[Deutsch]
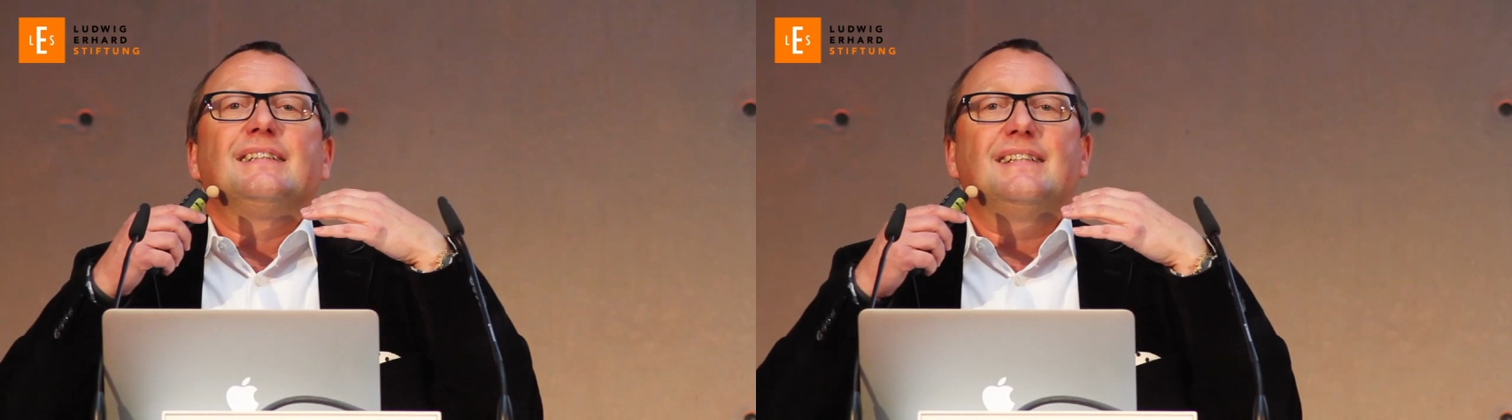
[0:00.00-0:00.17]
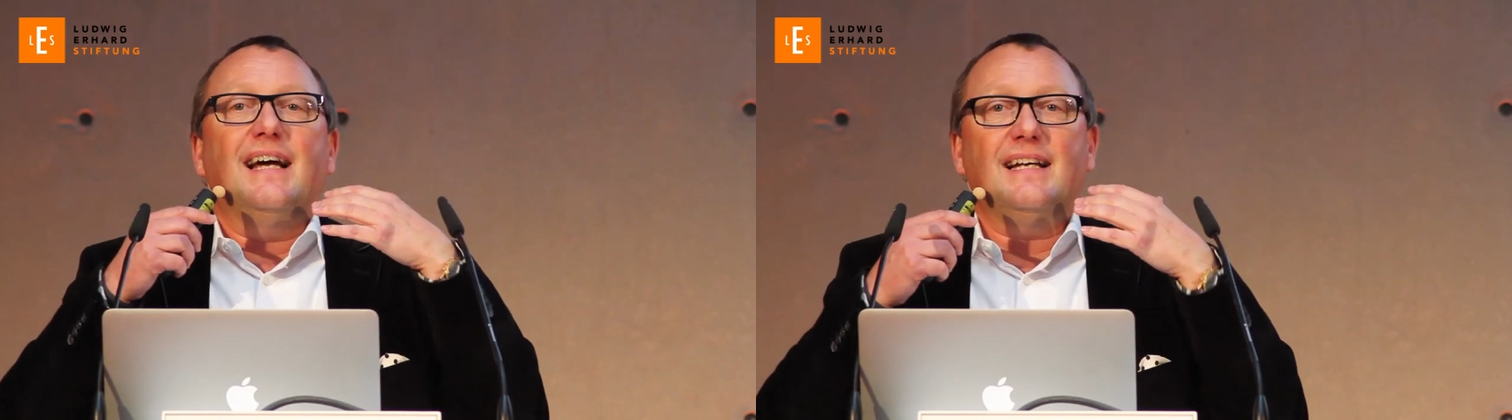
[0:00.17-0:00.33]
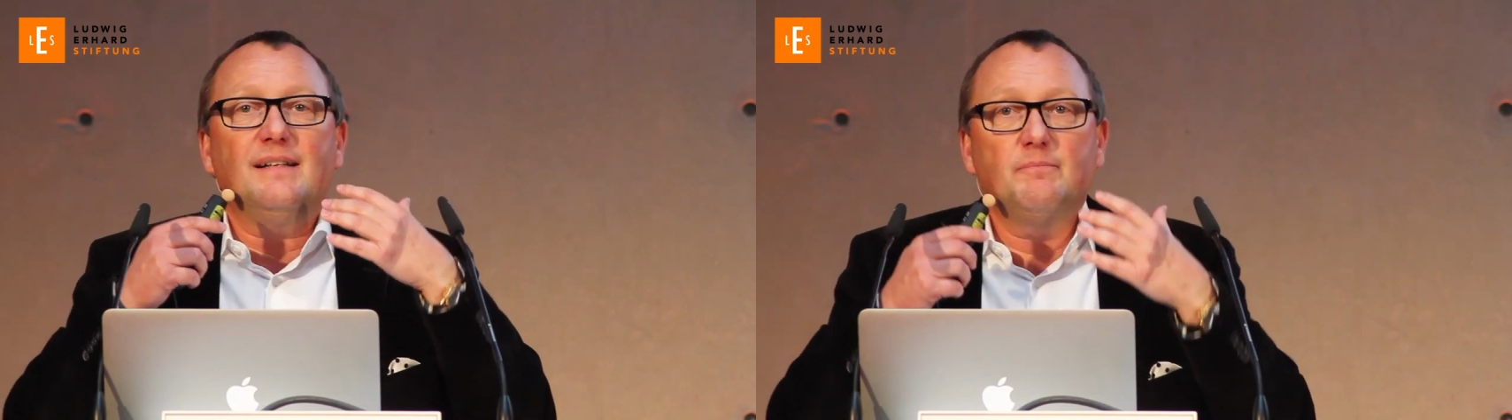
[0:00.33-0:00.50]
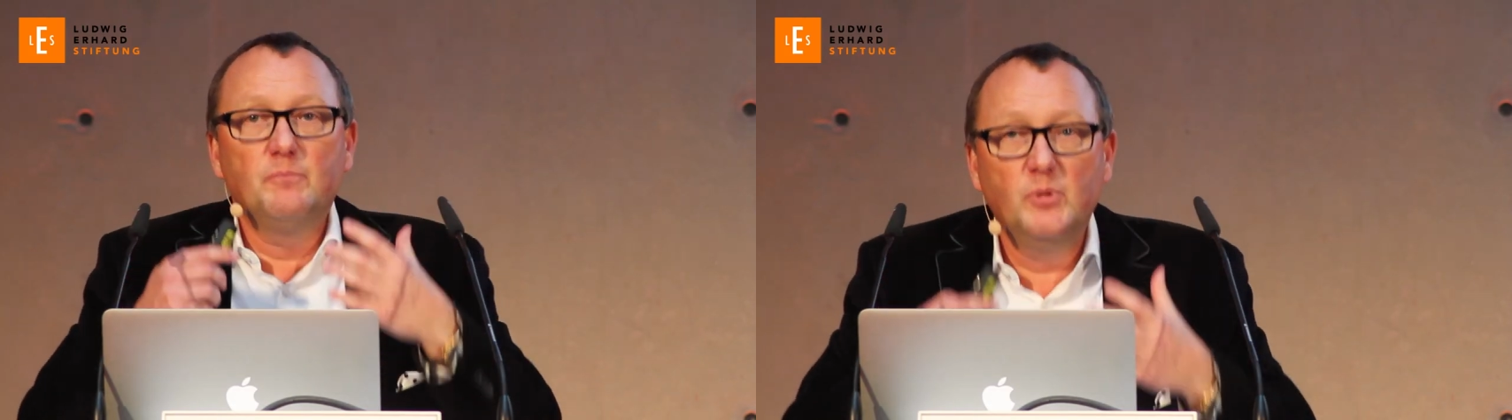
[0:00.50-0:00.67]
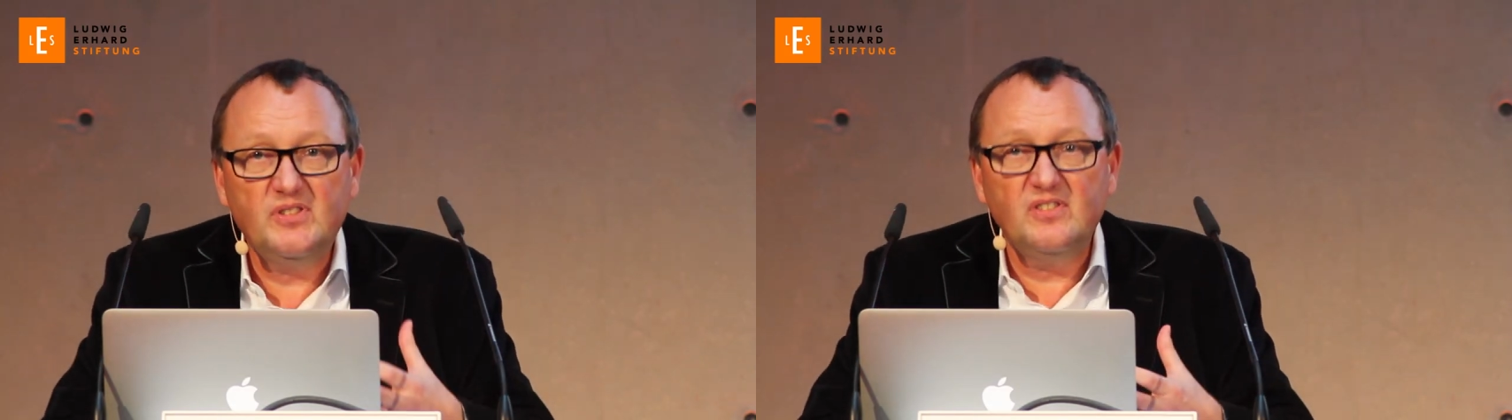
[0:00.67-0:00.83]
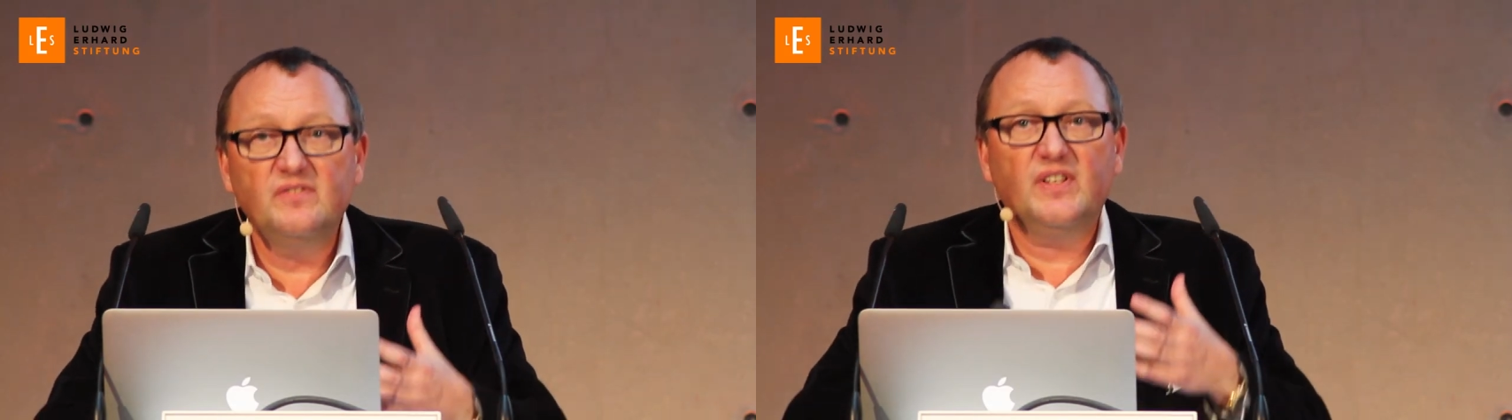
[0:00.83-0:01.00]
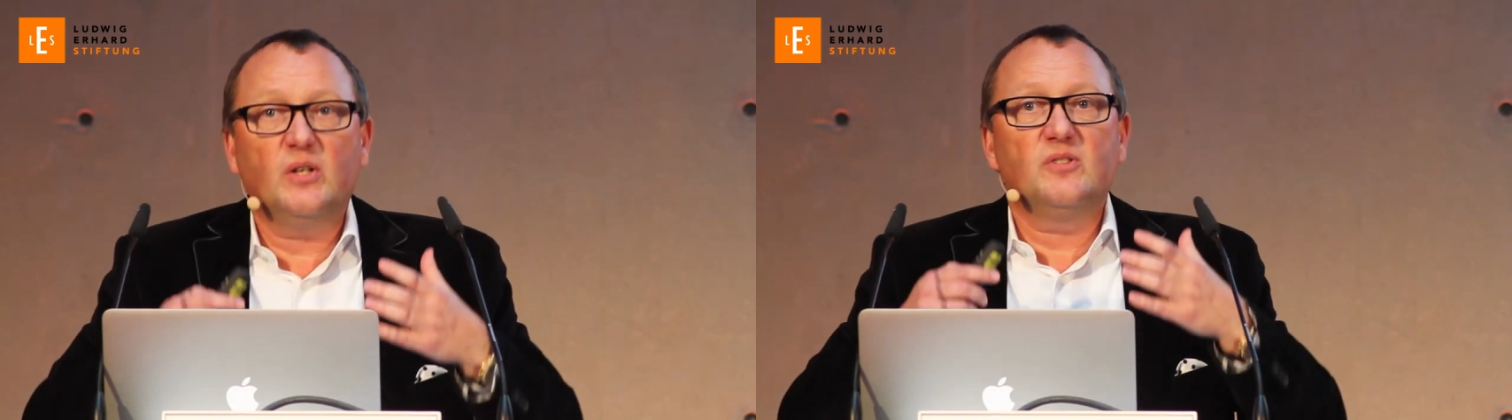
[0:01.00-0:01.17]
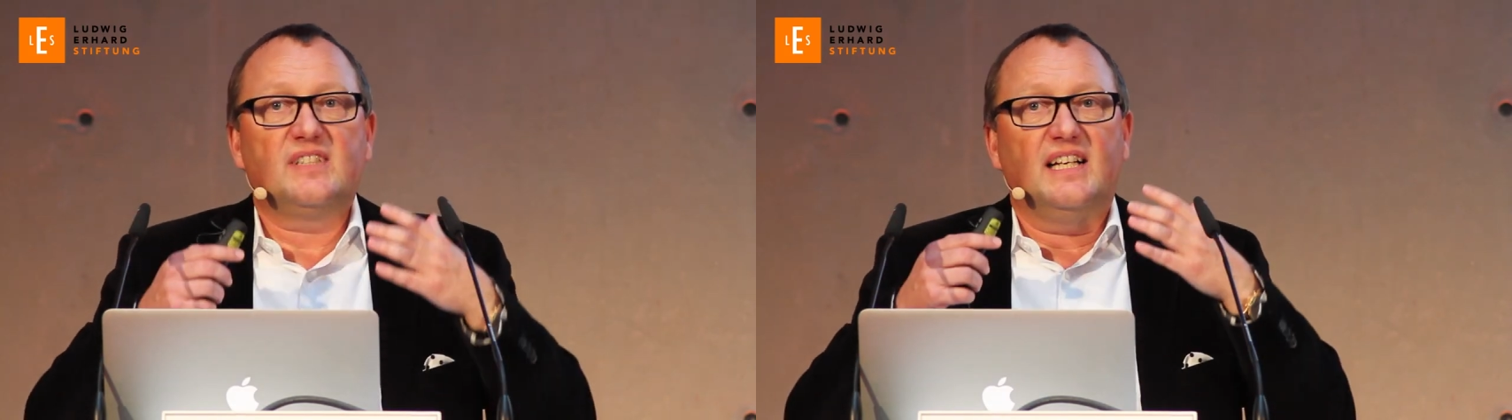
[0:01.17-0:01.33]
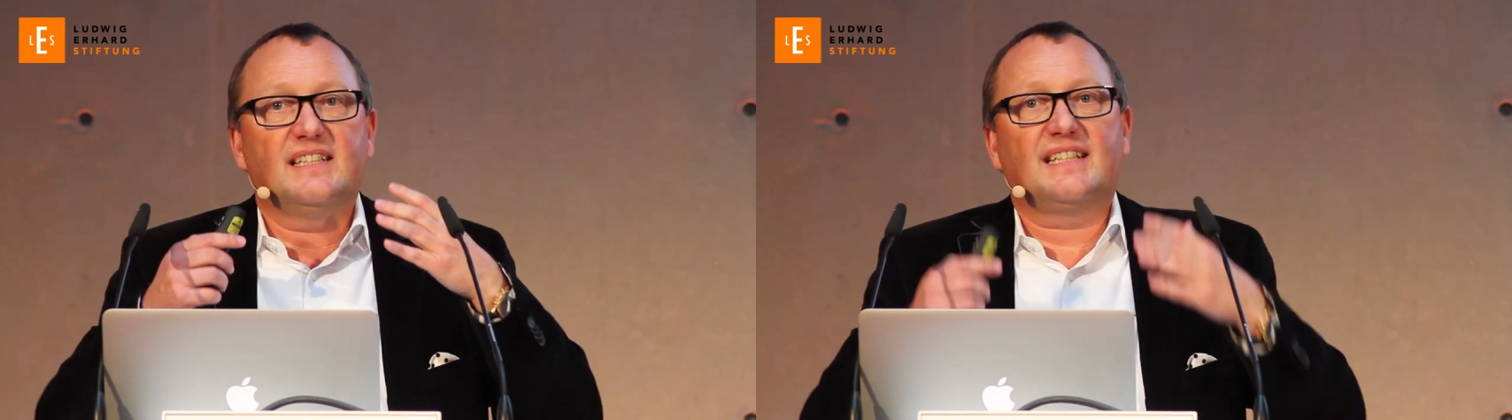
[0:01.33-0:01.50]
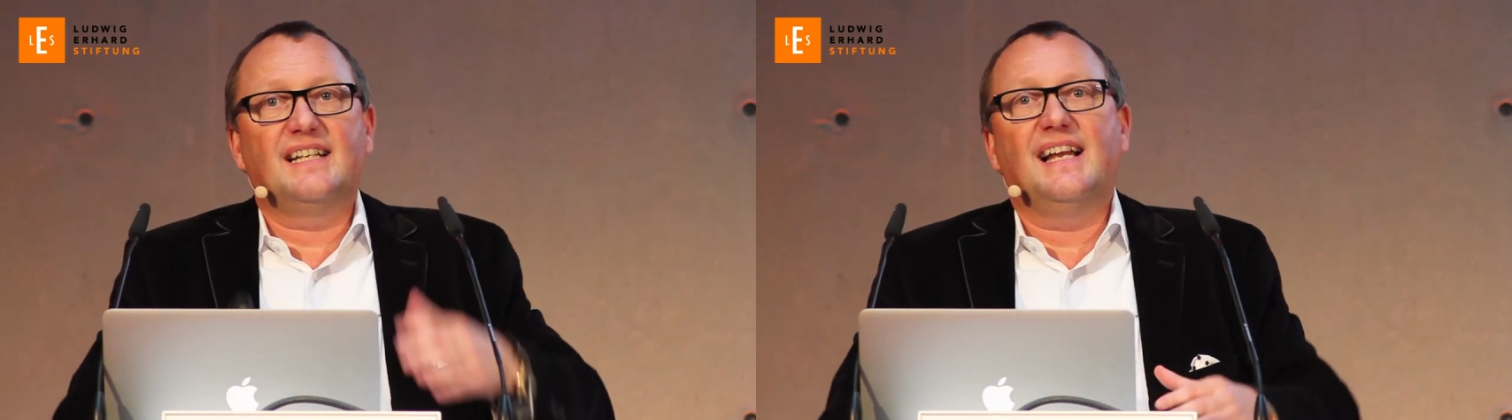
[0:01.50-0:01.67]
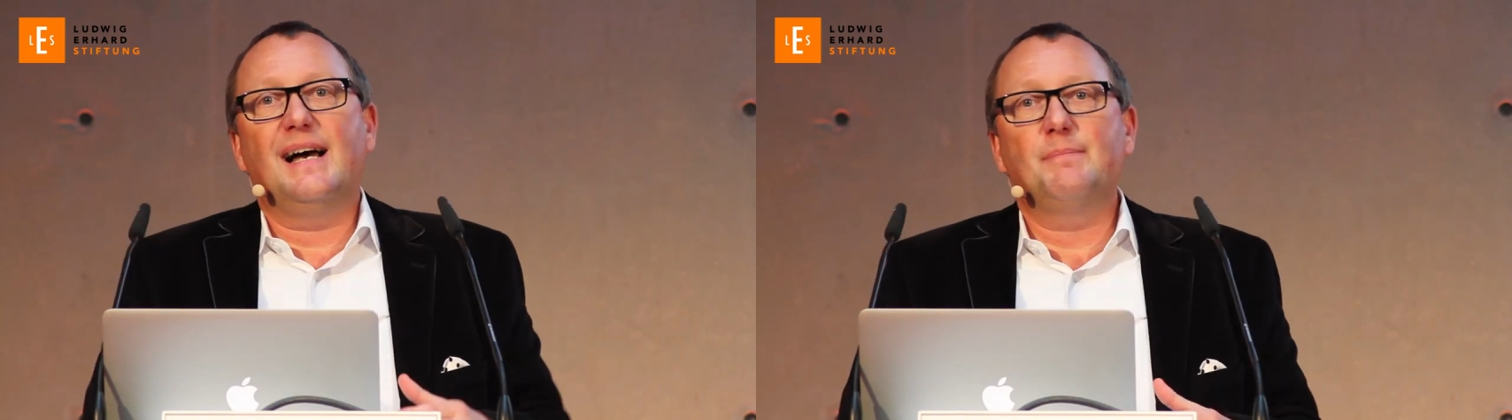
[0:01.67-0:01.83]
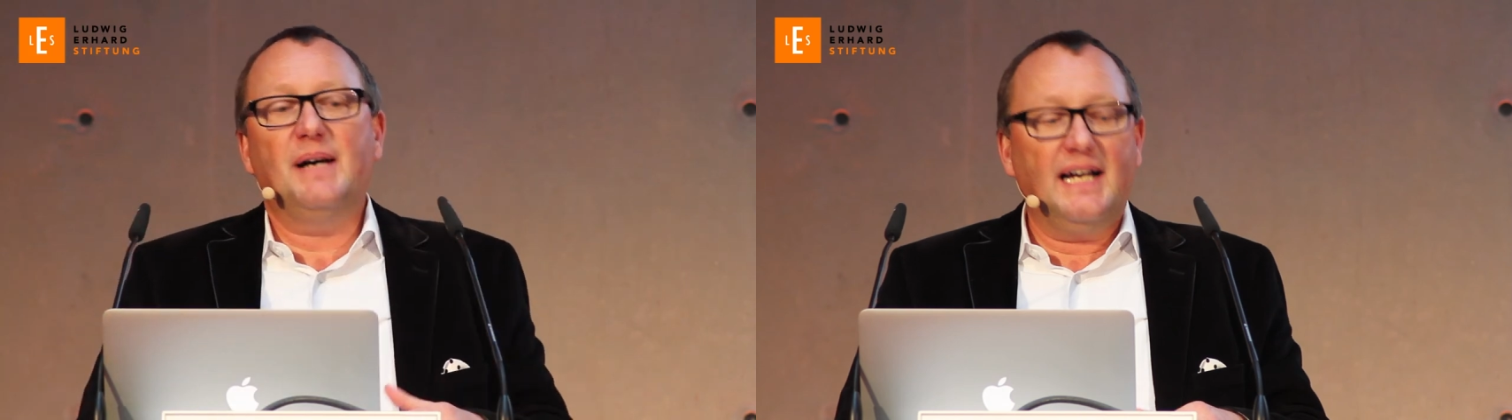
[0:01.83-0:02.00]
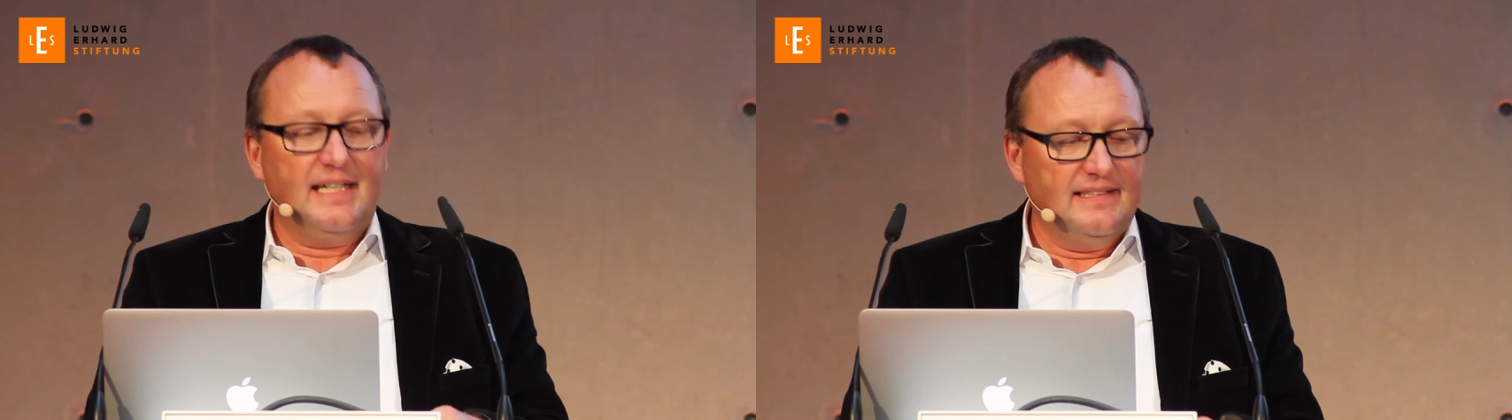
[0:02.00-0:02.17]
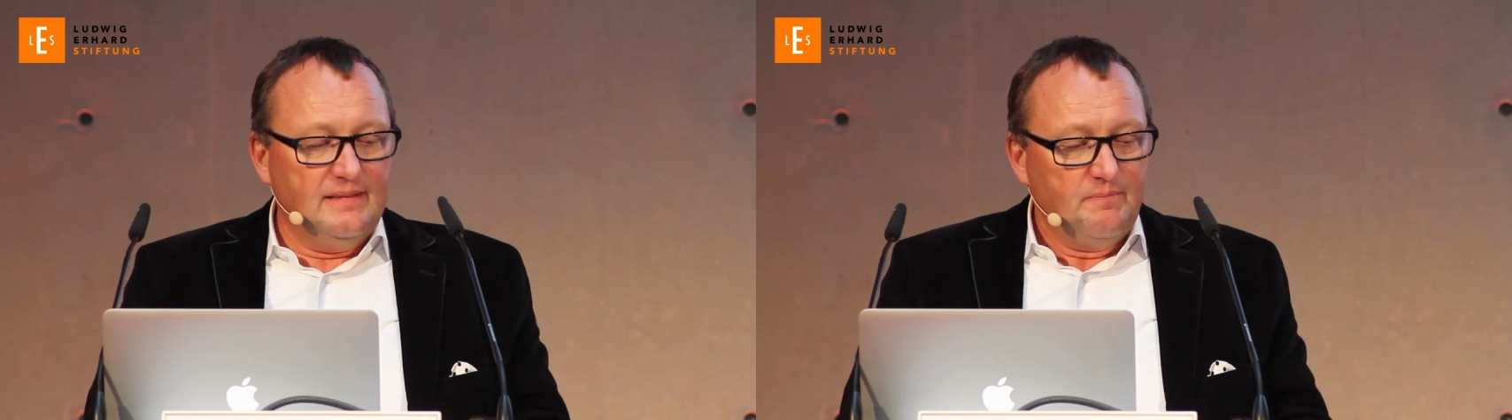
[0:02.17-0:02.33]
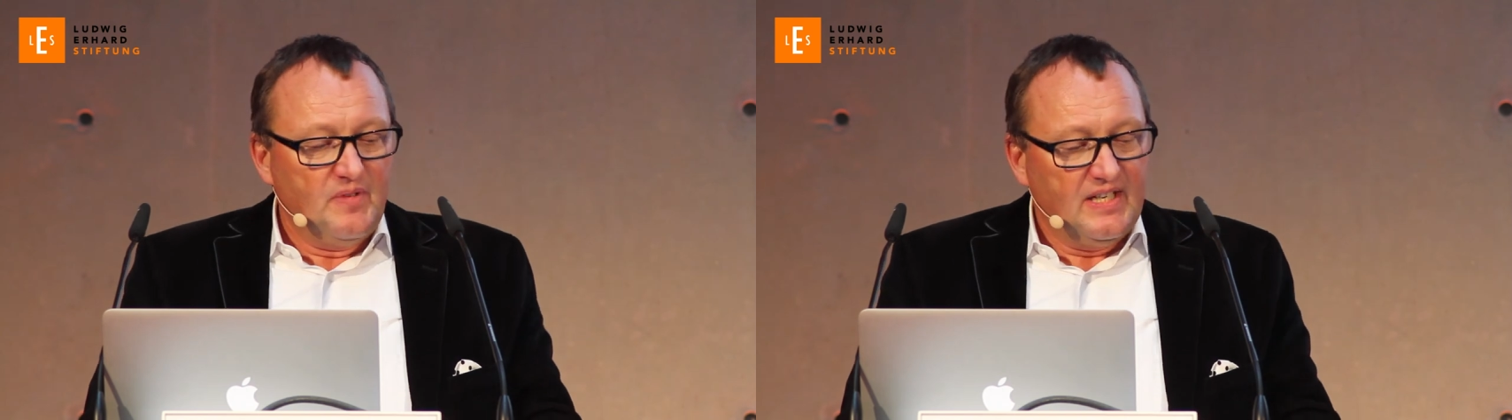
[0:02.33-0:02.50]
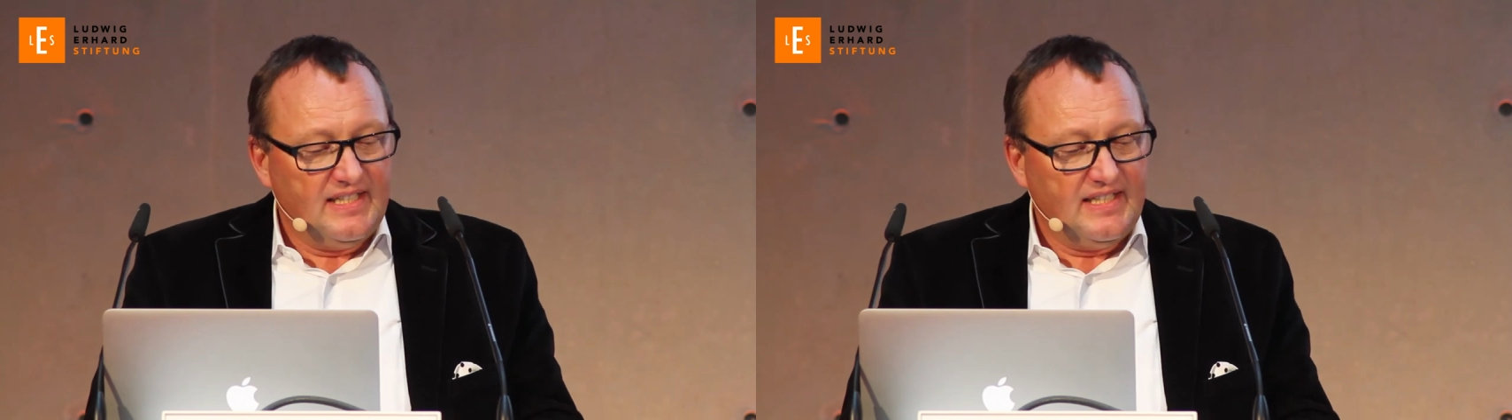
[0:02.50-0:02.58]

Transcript: Da müssen wir uns halt klar machen,